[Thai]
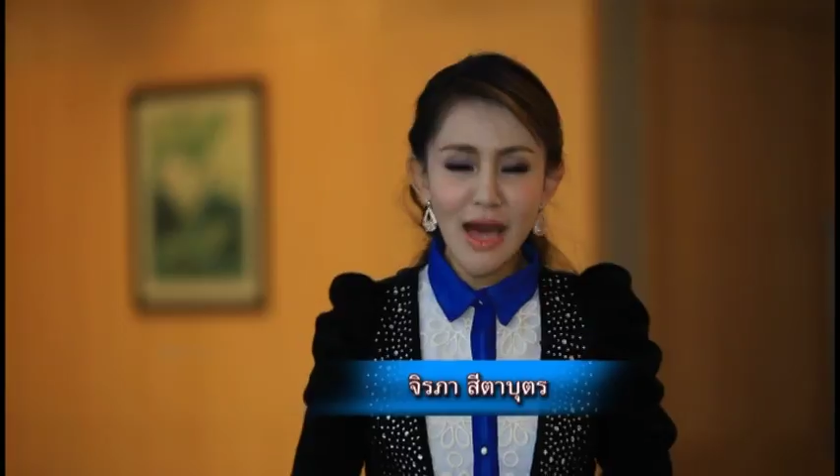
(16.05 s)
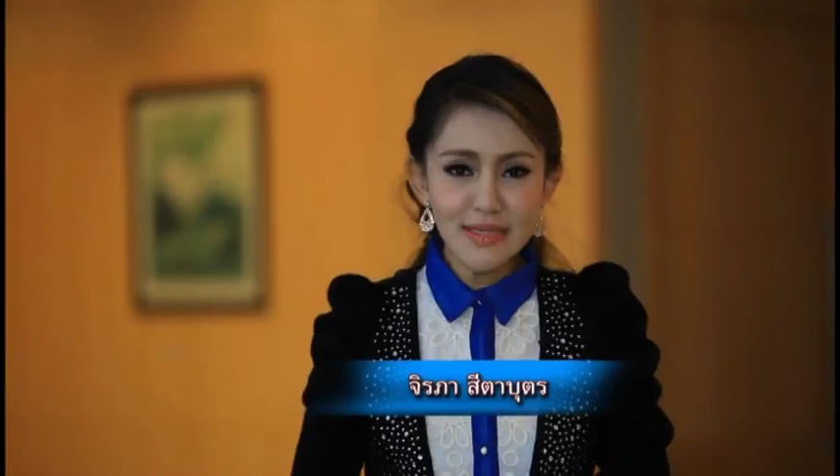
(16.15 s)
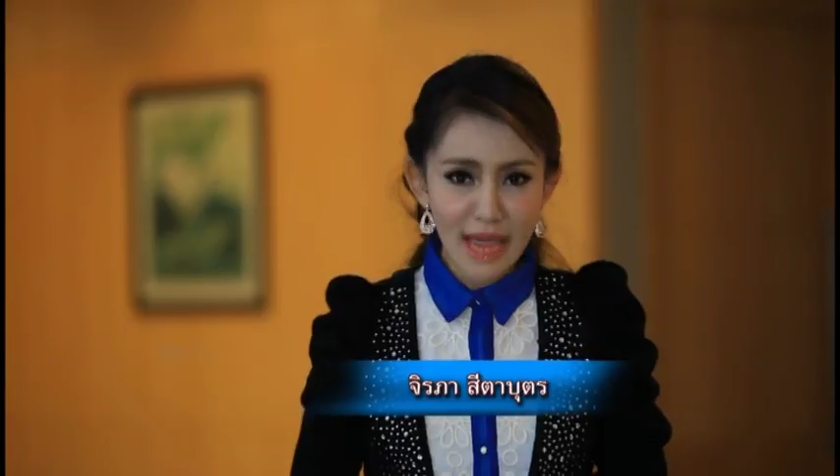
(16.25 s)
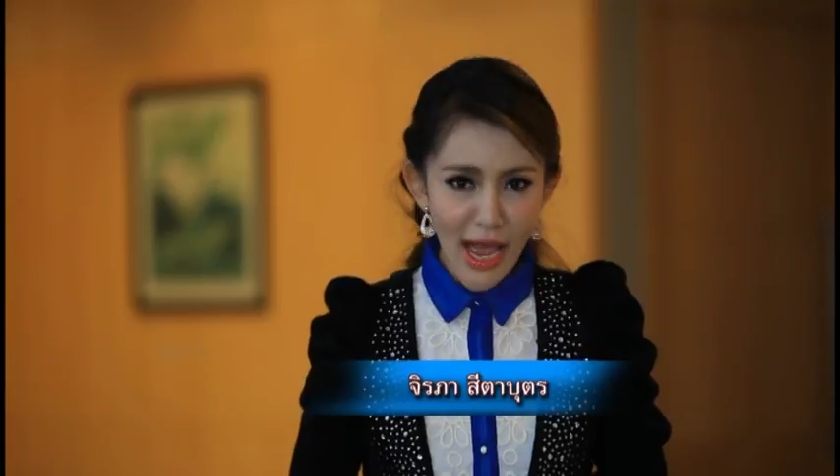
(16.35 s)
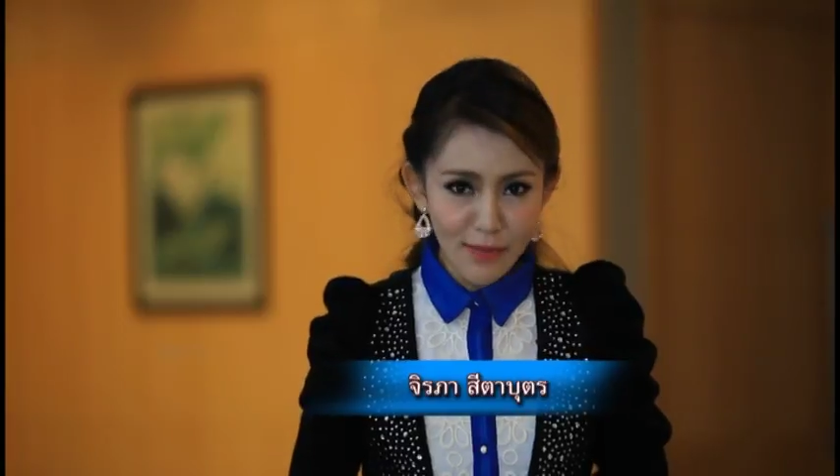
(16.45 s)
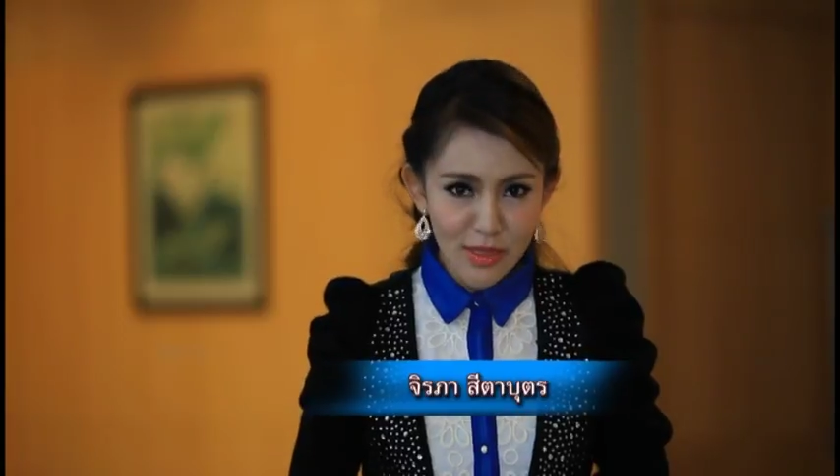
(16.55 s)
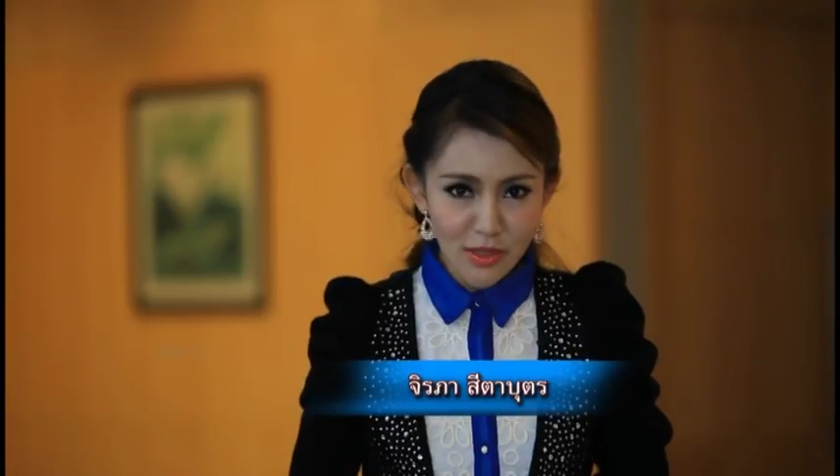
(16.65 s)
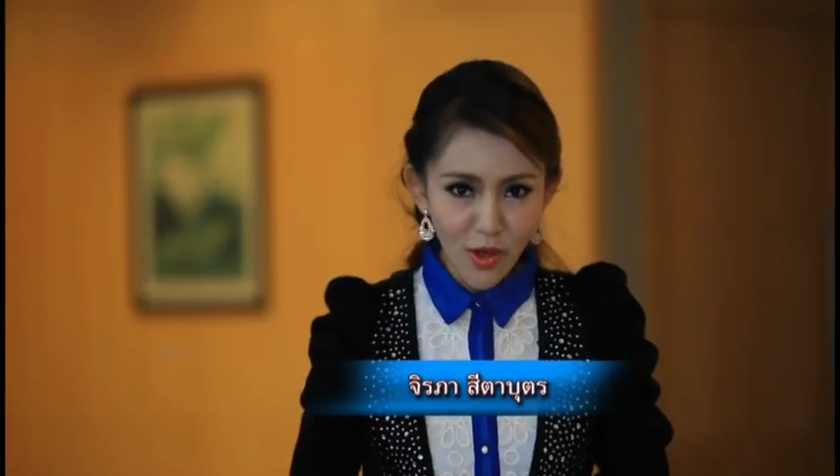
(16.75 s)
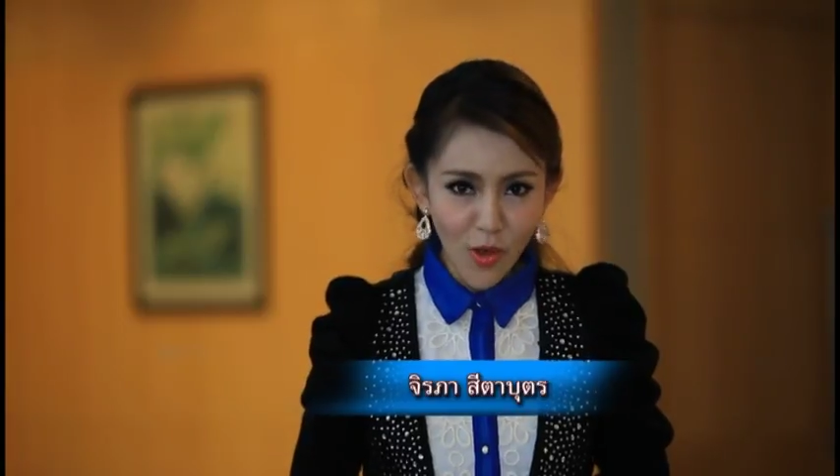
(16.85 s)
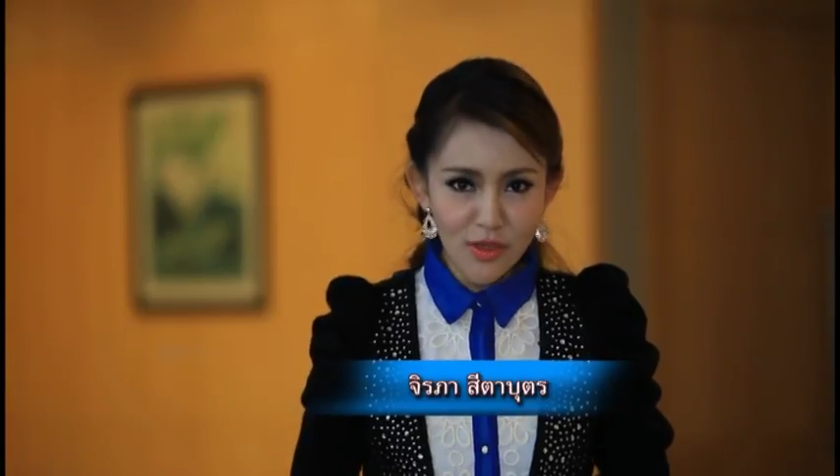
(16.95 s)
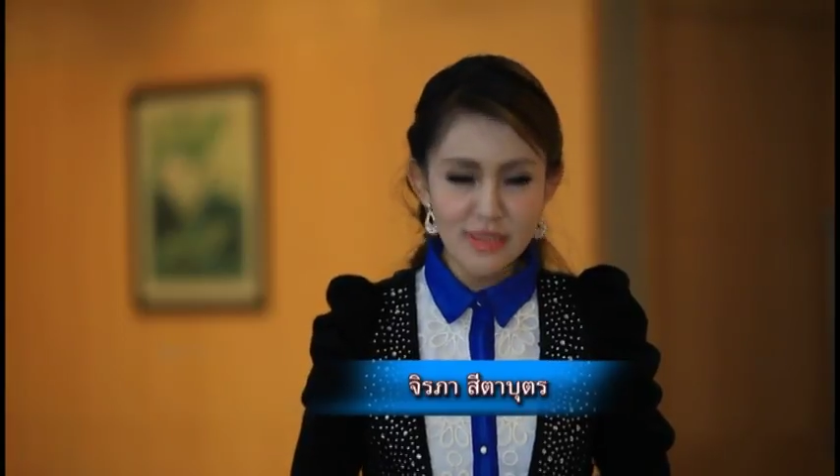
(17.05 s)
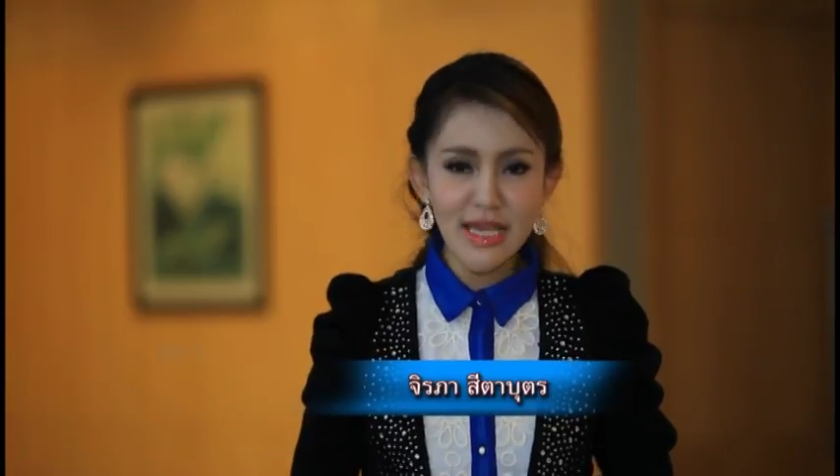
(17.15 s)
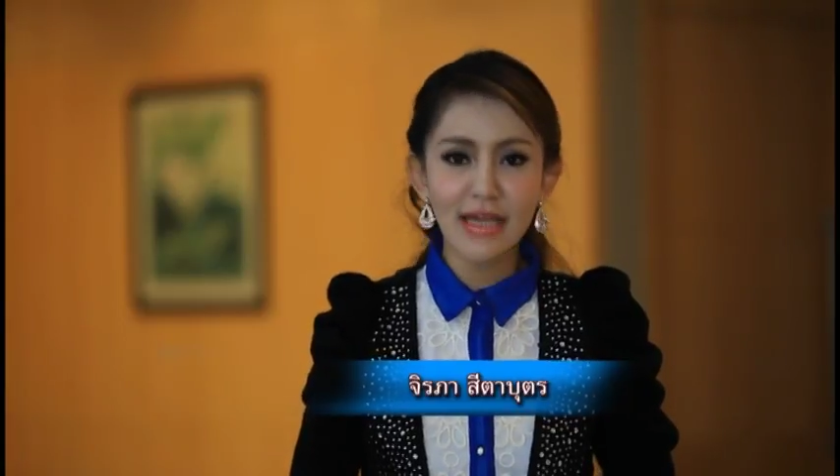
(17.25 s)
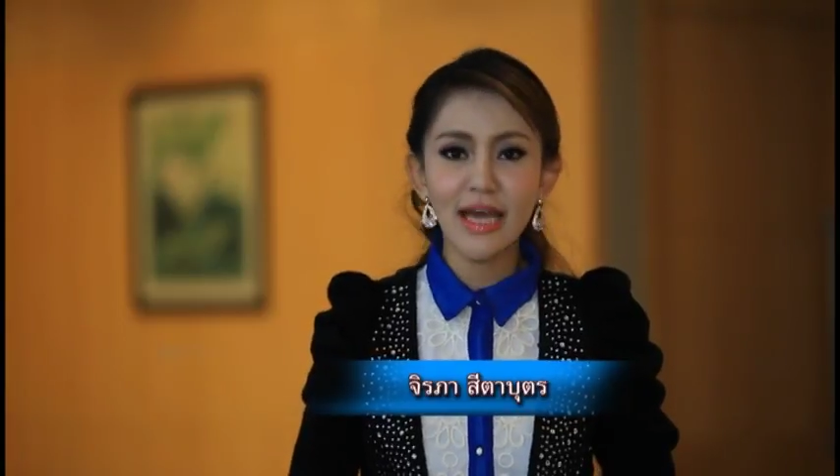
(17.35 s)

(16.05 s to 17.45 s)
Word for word: ค่าเสียหายเบื้องต้น จาก